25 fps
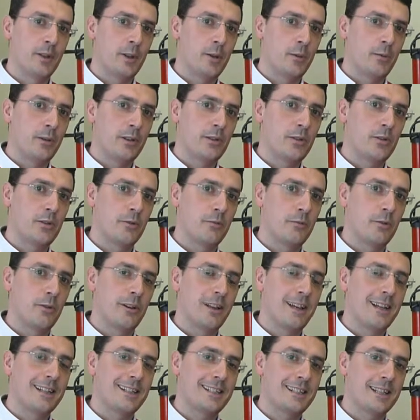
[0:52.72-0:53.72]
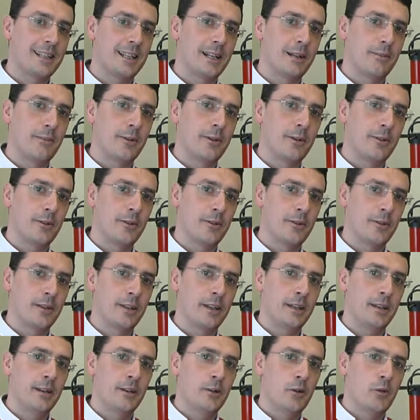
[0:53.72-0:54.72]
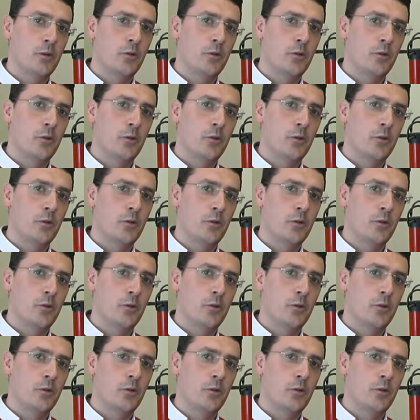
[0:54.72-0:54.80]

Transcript: Questo vuole essere per noi